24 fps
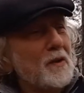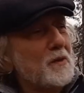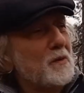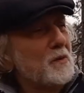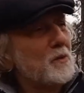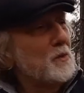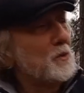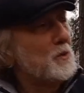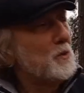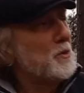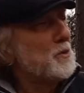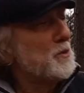
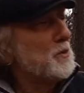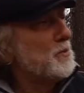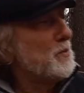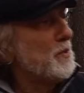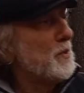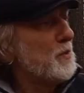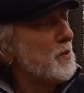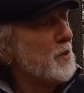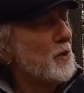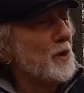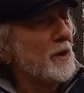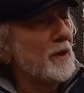Вот очень
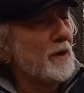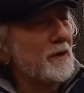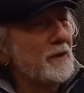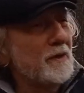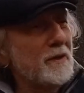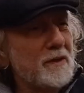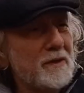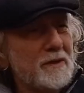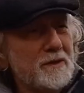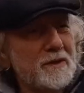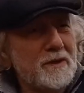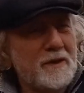
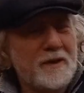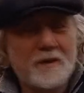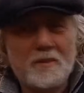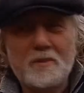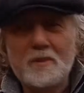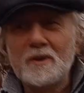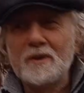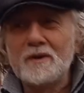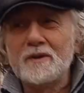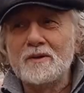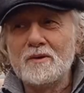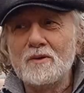популярная
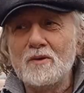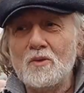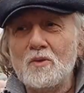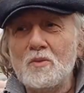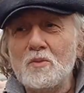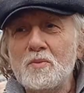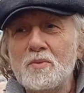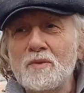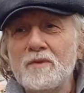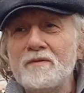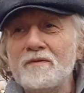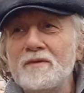тема,
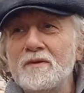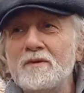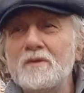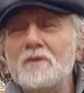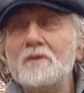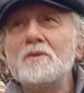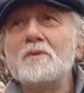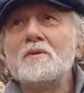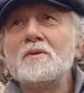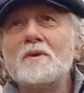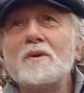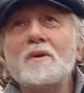группы ведут